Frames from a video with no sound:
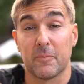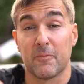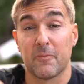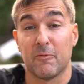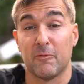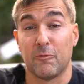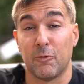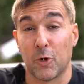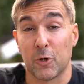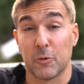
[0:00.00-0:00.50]

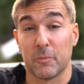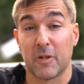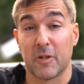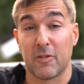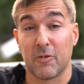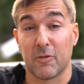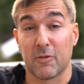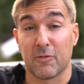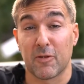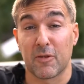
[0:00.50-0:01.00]
Wochen
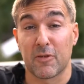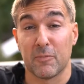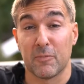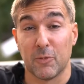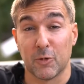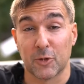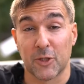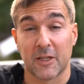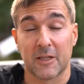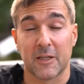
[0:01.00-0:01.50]
bzw.
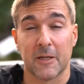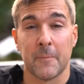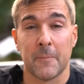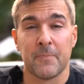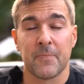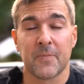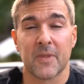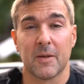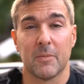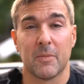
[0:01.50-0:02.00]
Monate
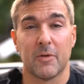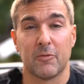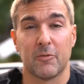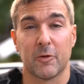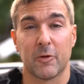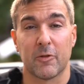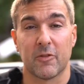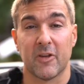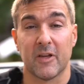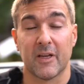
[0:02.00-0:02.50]

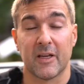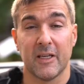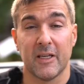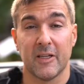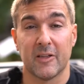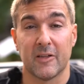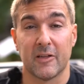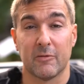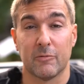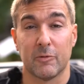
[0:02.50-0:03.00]
bevor sie
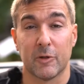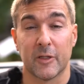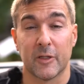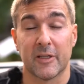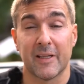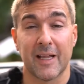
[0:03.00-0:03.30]
errichtet wurde.